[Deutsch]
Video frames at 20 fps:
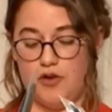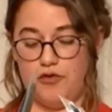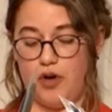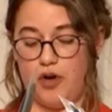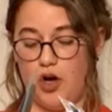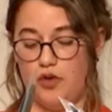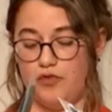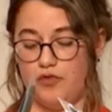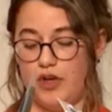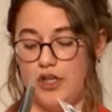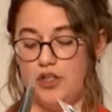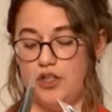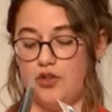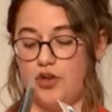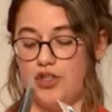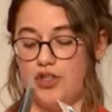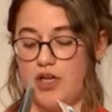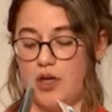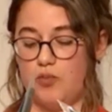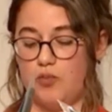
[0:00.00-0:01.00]
Frauen wenden in
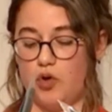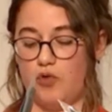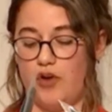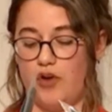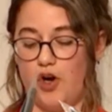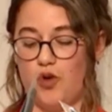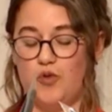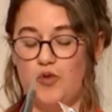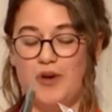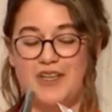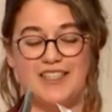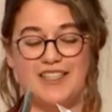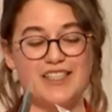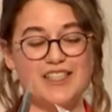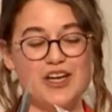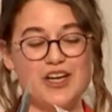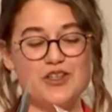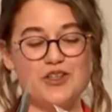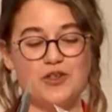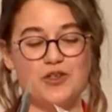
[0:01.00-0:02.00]
Deutschland pro Woche über
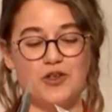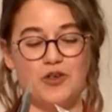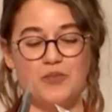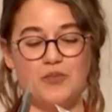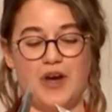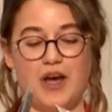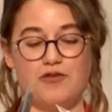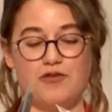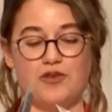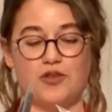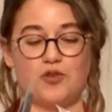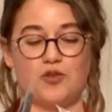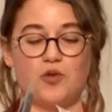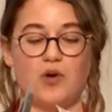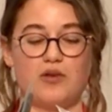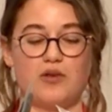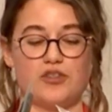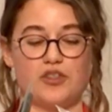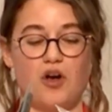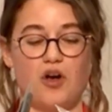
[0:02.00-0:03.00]
zehn Stunden mehr für
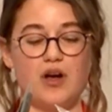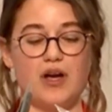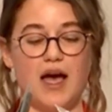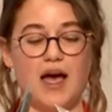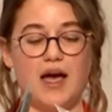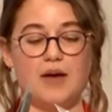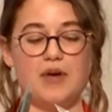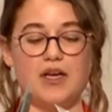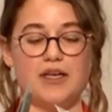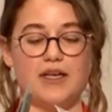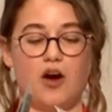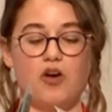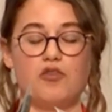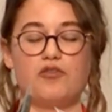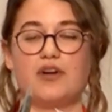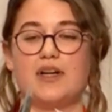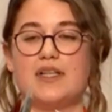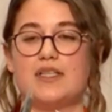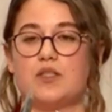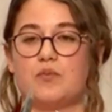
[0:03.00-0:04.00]
Sorgearbeit
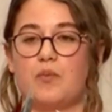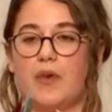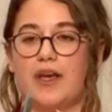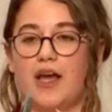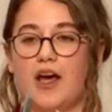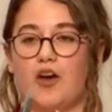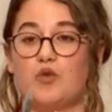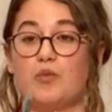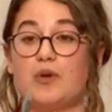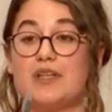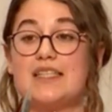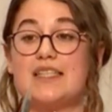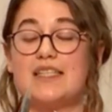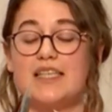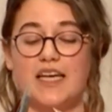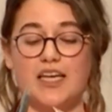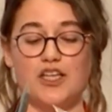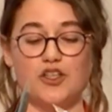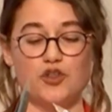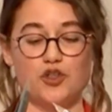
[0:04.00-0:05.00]
auf als Männer. Über
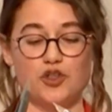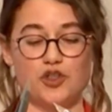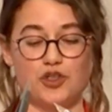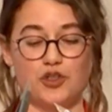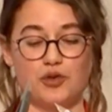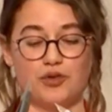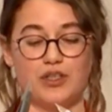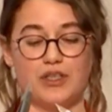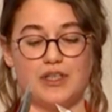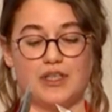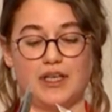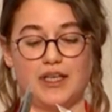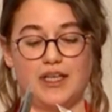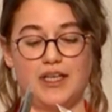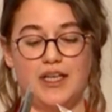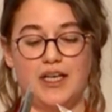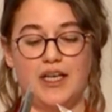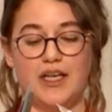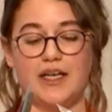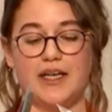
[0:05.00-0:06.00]
zehn Stunden.
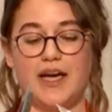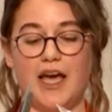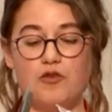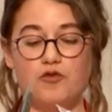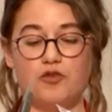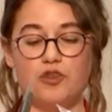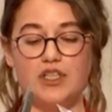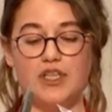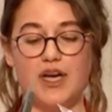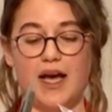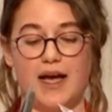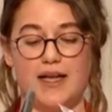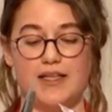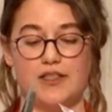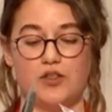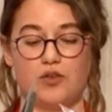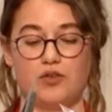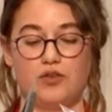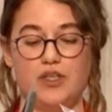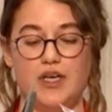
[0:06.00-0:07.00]
Kein Wunder
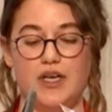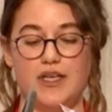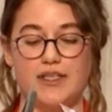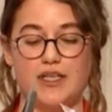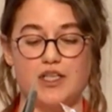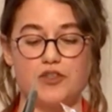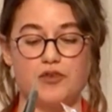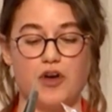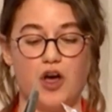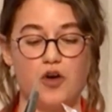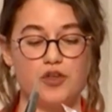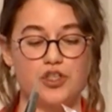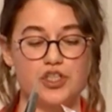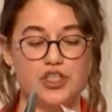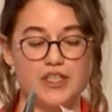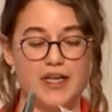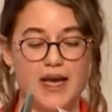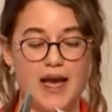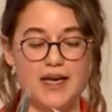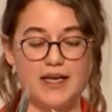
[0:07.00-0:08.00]
also, dass Frauen
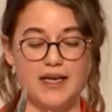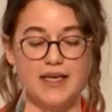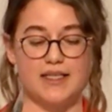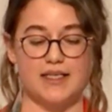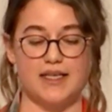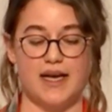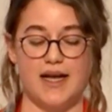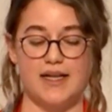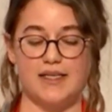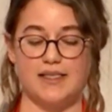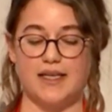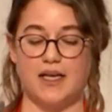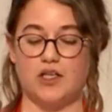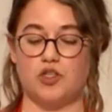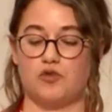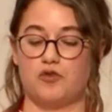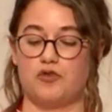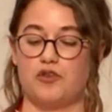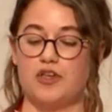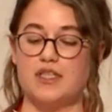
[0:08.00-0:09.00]
stärker in Teilzeit
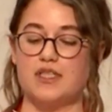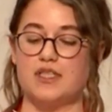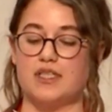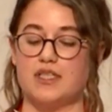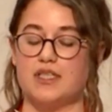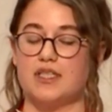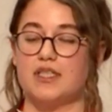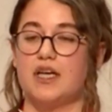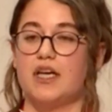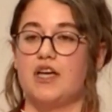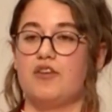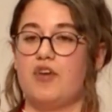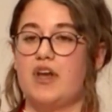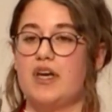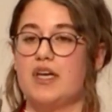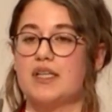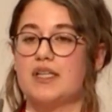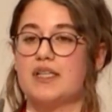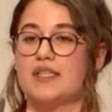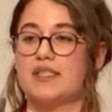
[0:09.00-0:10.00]
zu finden sind, wenn
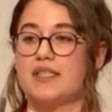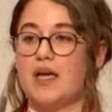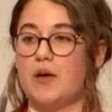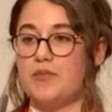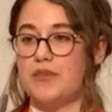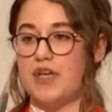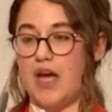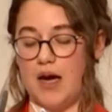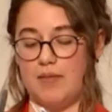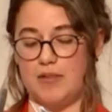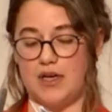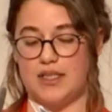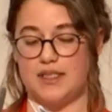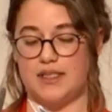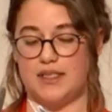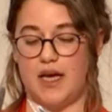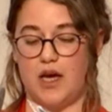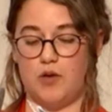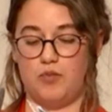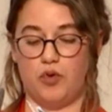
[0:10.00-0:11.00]
ihre
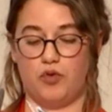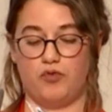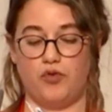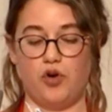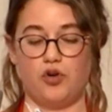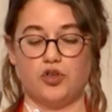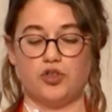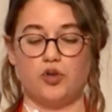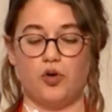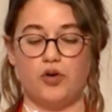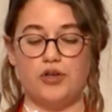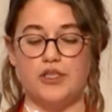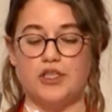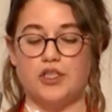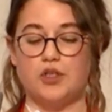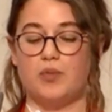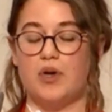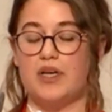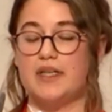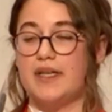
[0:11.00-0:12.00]
Gesamtarbeitszeit pro Woche deutlich
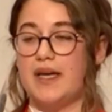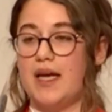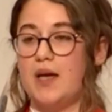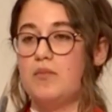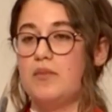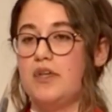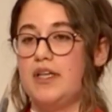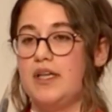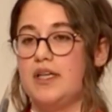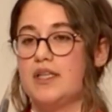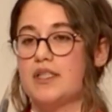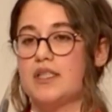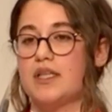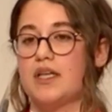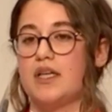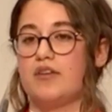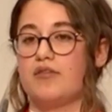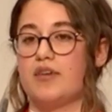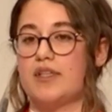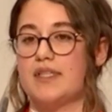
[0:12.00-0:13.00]
über dem liegt,
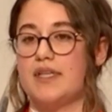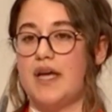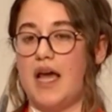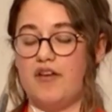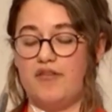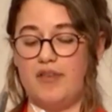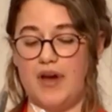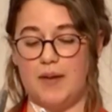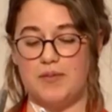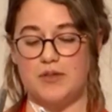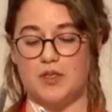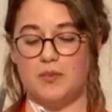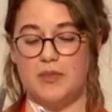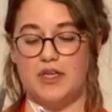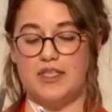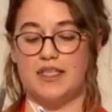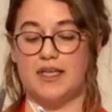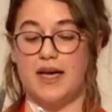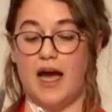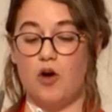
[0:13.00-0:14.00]
was sie
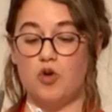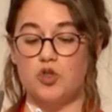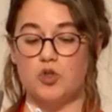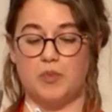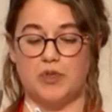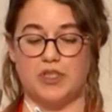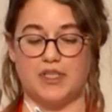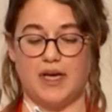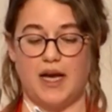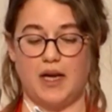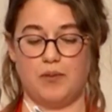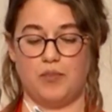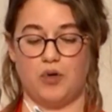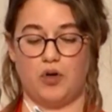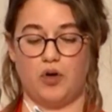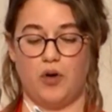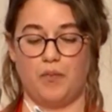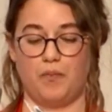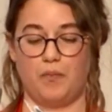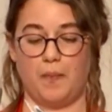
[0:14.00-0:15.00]
erwerbsmäßig ausbezahlt
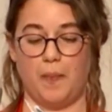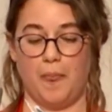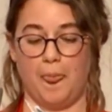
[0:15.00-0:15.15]
bekommen.